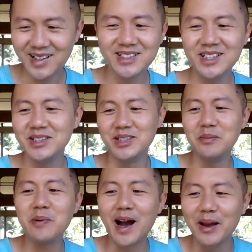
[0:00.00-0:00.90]
进
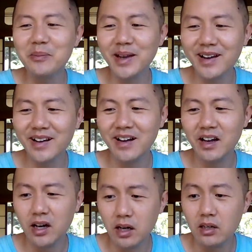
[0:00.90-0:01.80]
行排名
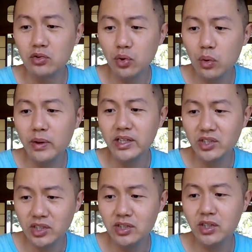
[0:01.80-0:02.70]
和作为
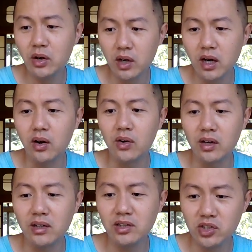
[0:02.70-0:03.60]
绩效考
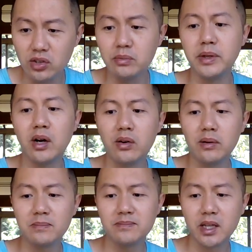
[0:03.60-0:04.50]
核的指
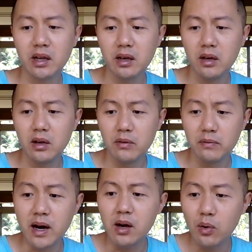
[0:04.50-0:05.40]
标，
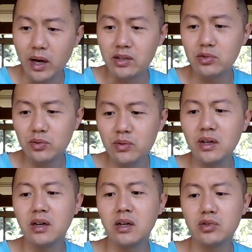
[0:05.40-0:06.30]
罚款数
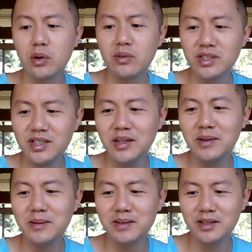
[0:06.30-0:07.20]
额从
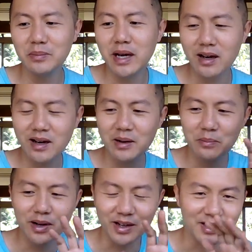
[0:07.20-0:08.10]
轻一般啊，
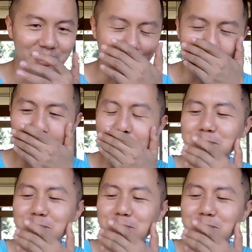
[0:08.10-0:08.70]
不好意思啊，